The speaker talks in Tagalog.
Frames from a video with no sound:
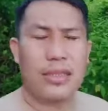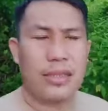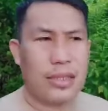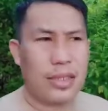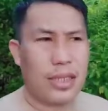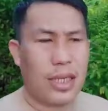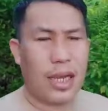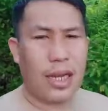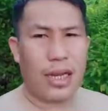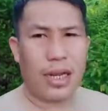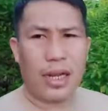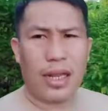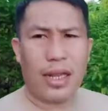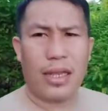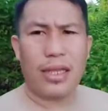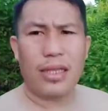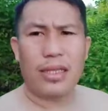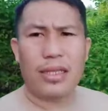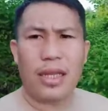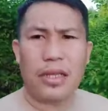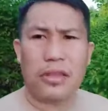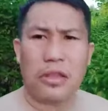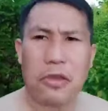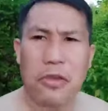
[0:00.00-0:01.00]
saka na
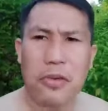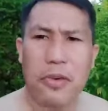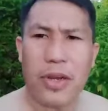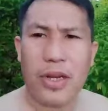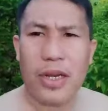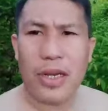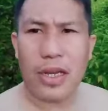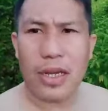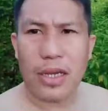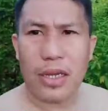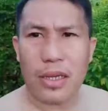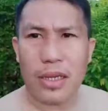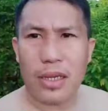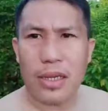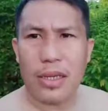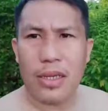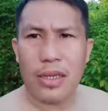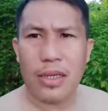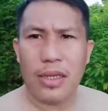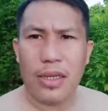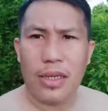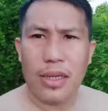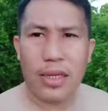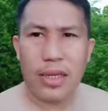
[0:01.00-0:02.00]
natin tatayuan ng
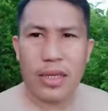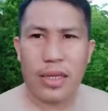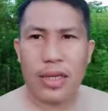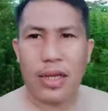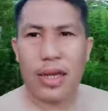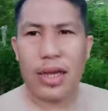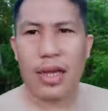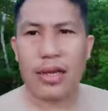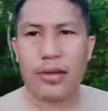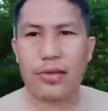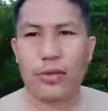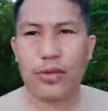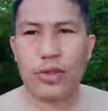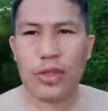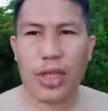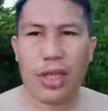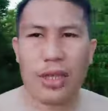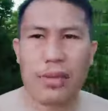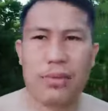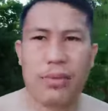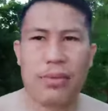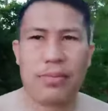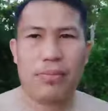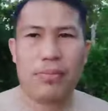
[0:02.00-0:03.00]
uh,
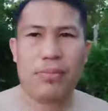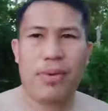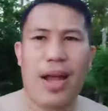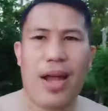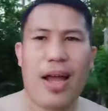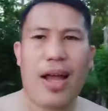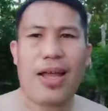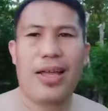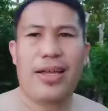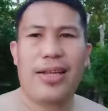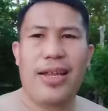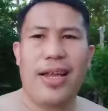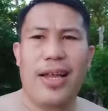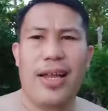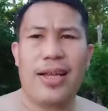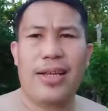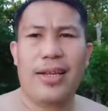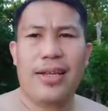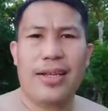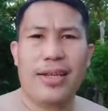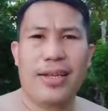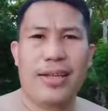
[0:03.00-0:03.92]
kunting bahay lang.